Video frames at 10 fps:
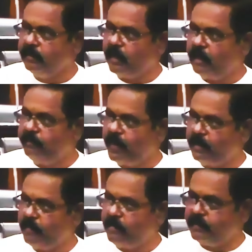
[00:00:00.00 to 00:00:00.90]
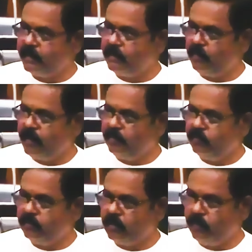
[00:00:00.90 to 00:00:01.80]
யாழ்ப்பாண மாவட்டத்தினுடைய
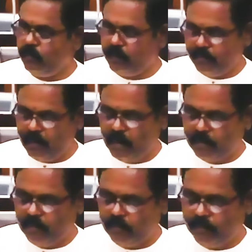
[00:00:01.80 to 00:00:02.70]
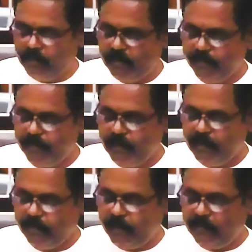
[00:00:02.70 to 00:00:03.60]
மூத்த ஊடகவியலாளர்களில் ஒருவர்
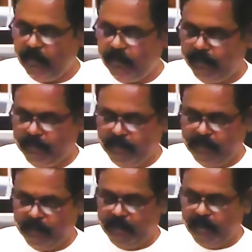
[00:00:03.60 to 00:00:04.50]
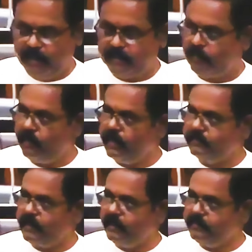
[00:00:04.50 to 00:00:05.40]
பல்வேறுபட்ட இடங்களிலே தன்னுடைய
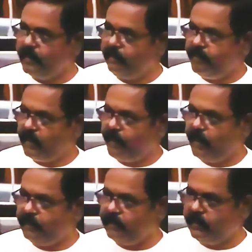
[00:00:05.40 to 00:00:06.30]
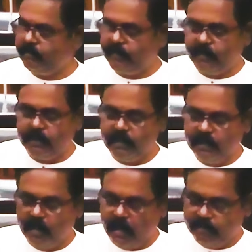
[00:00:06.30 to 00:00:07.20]
செய்தி சேகரிப்பை சிறப்பாக ஆற்றுகின்றவர்
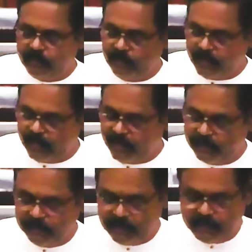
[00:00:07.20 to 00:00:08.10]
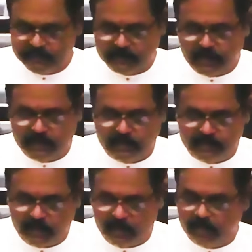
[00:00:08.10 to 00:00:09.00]
அவருடைய அந்த செய்தி
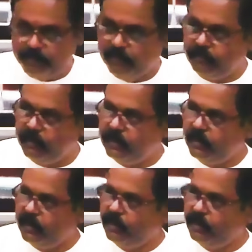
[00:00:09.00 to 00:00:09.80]
சேகரிப்பின் மீது